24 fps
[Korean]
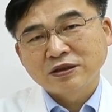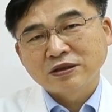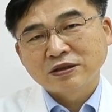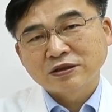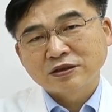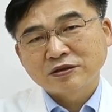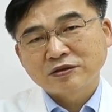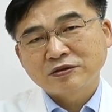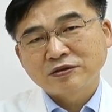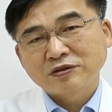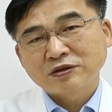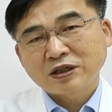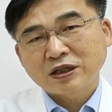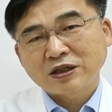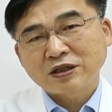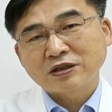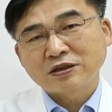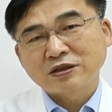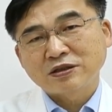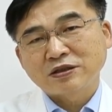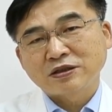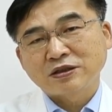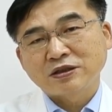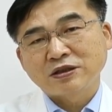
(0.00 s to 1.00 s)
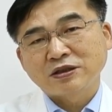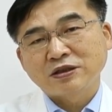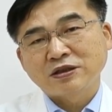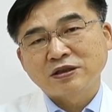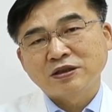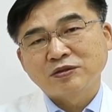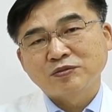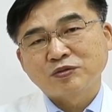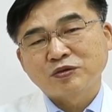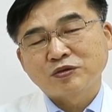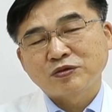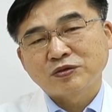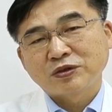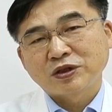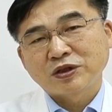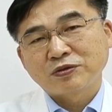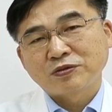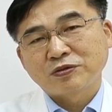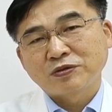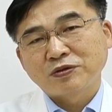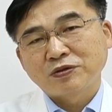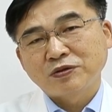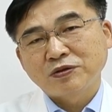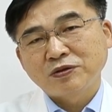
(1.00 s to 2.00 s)
그런 사례들이
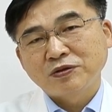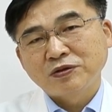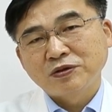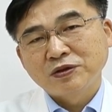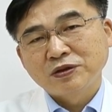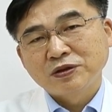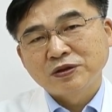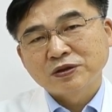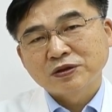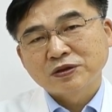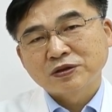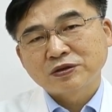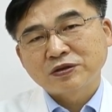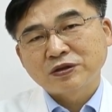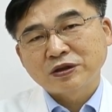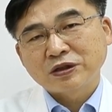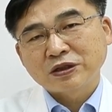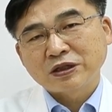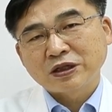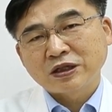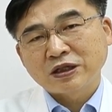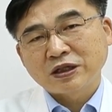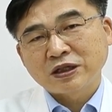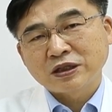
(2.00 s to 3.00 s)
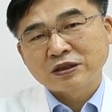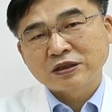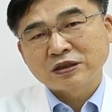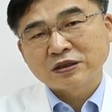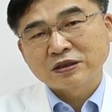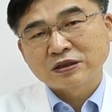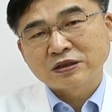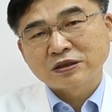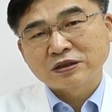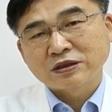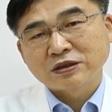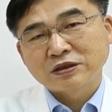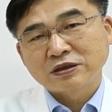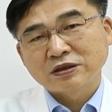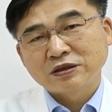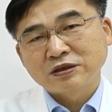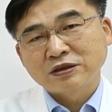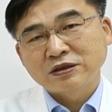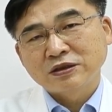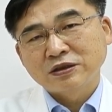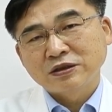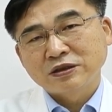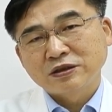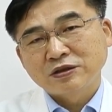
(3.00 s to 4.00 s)
보고되고 그거에 대한 그
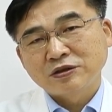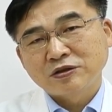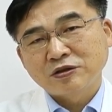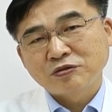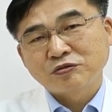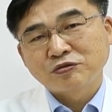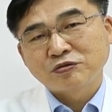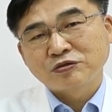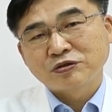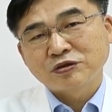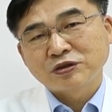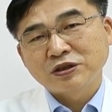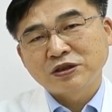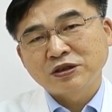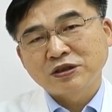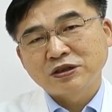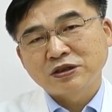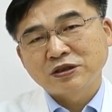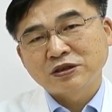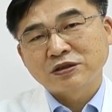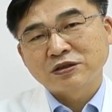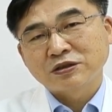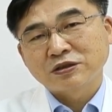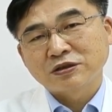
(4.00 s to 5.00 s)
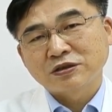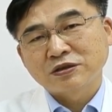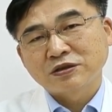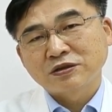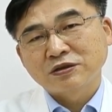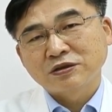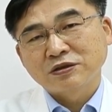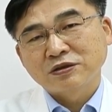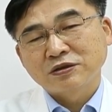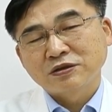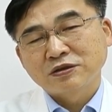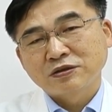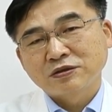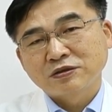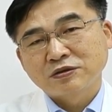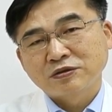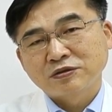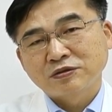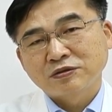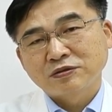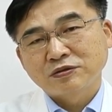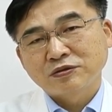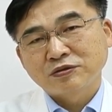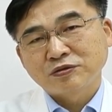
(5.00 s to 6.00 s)
연구들이 이제
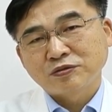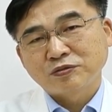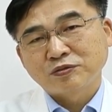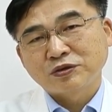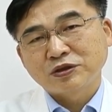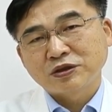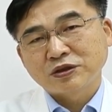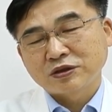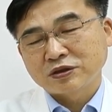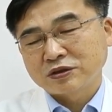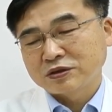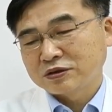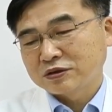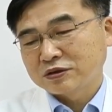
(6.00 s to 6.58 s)
조금씩